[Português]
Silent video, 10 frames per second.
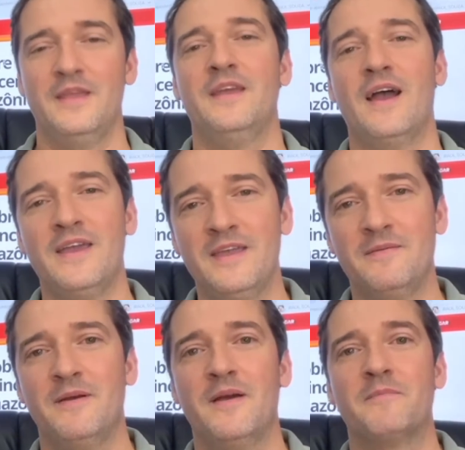E
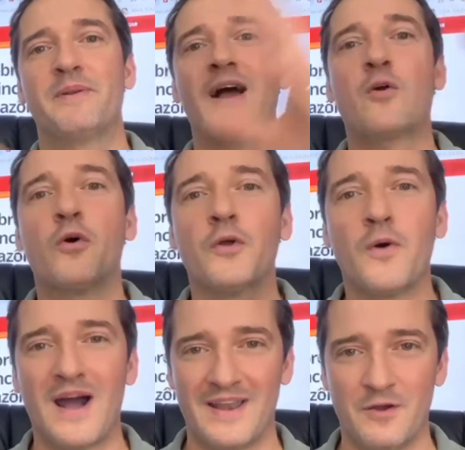aí, para
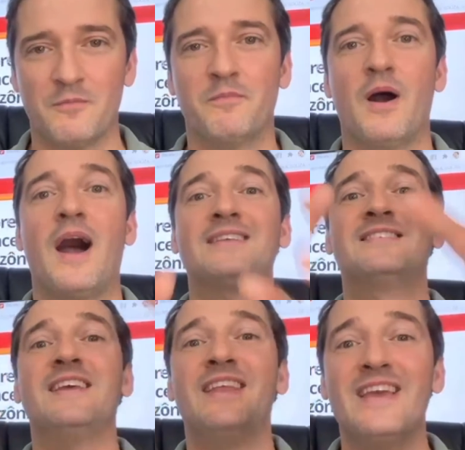coroar né, a
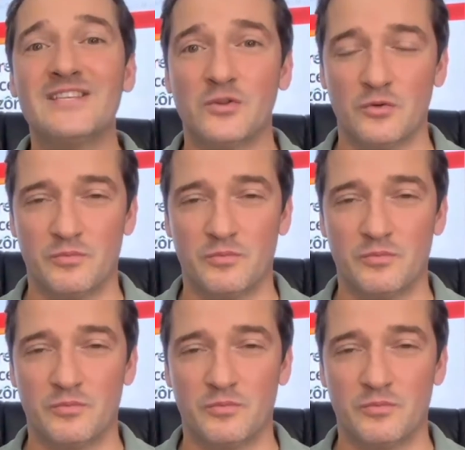cereja